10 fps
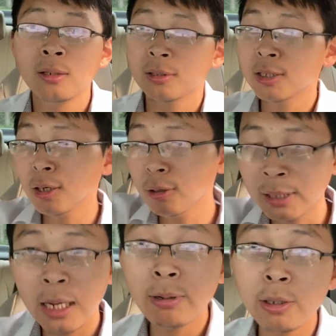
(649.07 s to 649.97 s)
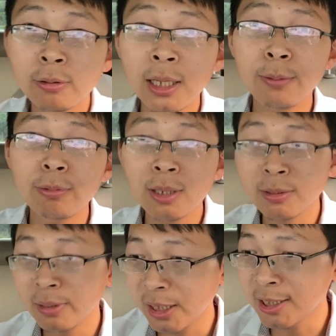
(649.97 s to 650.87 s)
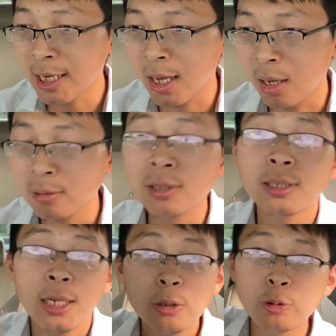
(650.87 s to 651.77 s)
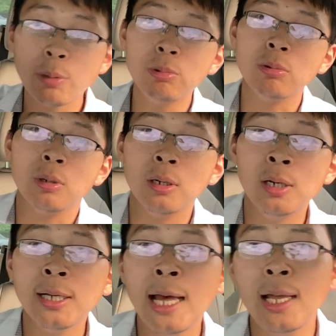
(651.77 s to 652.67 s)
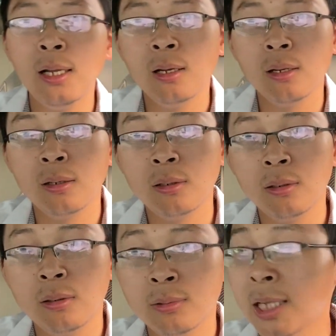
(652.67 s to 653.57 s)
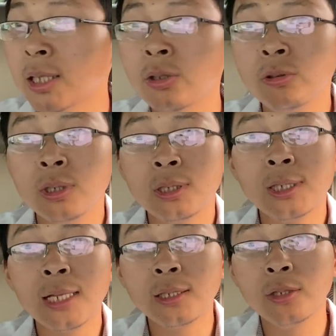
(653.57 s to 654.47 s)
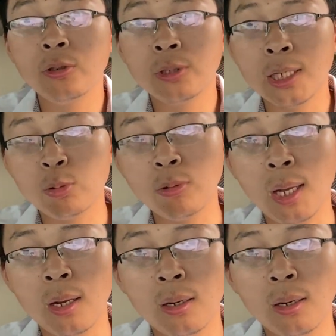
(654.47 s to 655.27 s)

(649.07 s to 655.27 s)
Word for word: 之后台湾有内部的什么地下党，直接就宣布和谈，战争就战争就结束了。